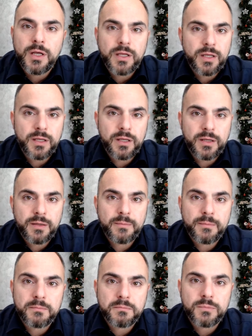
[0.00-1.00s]

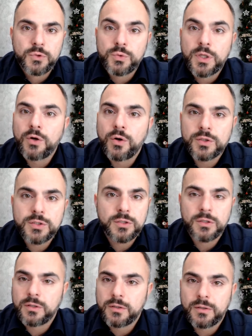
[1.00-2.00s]
eh, in un
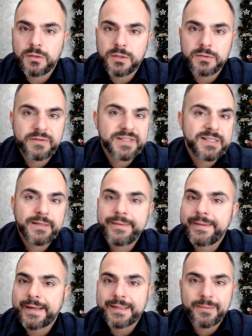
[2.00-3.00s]
negozio di
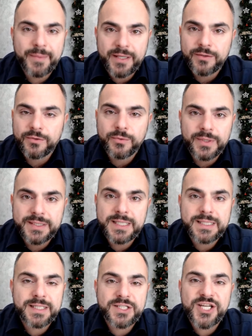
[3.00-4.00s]
vestiti, d'arredamento, di
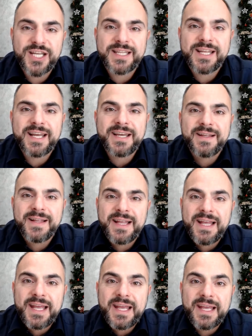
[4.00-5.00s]
qualsiasi genere,
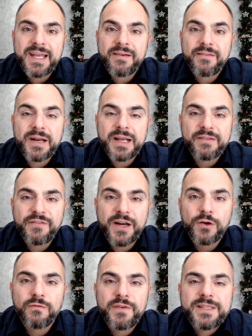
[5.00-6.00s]
eh, avere a che
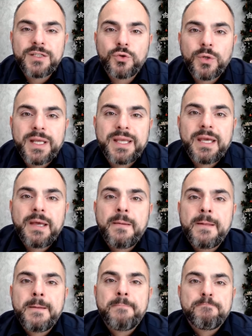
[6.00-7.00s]
fare con venditori
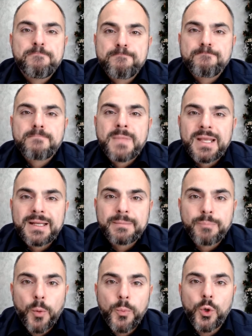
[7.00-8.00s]
che
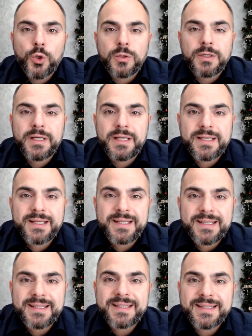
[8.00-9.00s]
proprio eh,
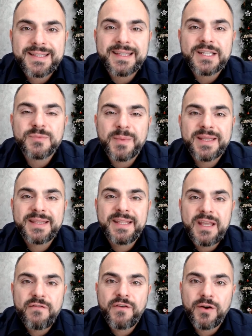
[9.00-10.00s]
ti
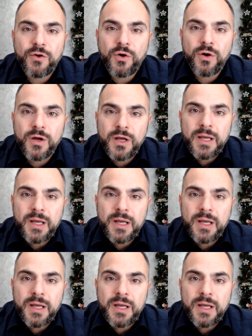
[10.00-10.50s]
trasmettevano